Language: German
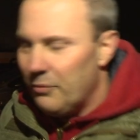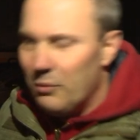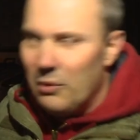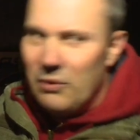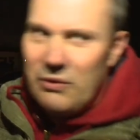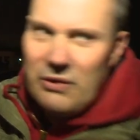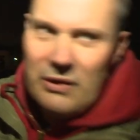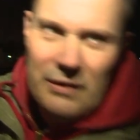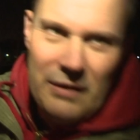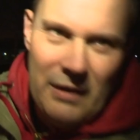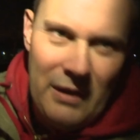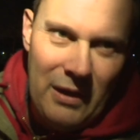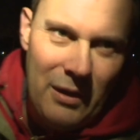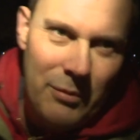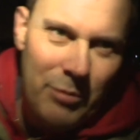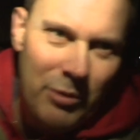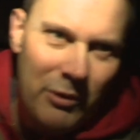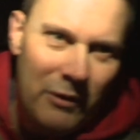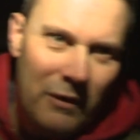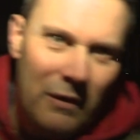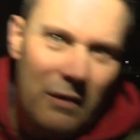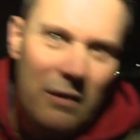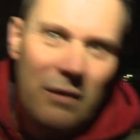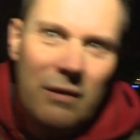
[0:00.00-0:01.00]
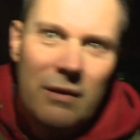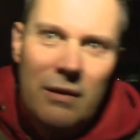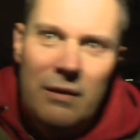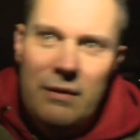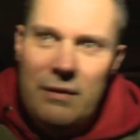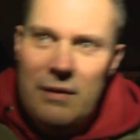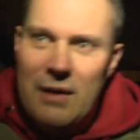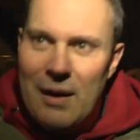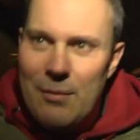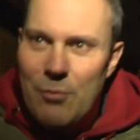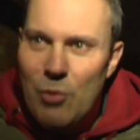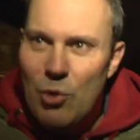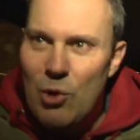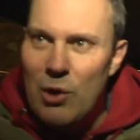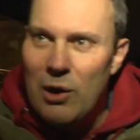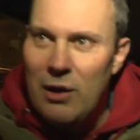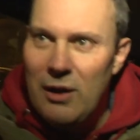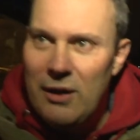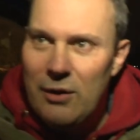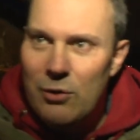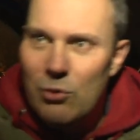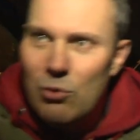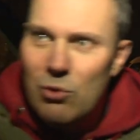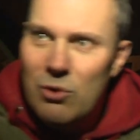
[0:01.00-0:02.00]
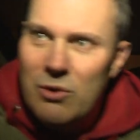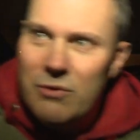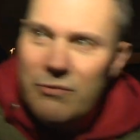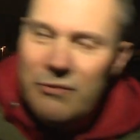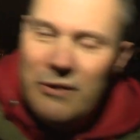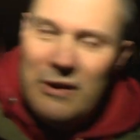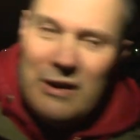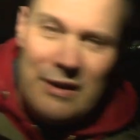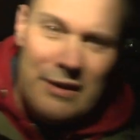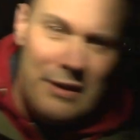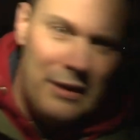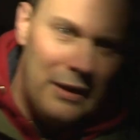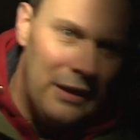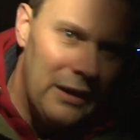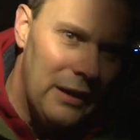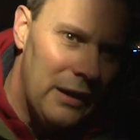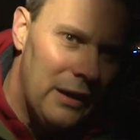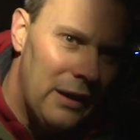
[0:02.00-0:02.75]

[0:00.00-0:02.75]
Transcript: Sind eben hier die Hamburger Allee hochgefahren.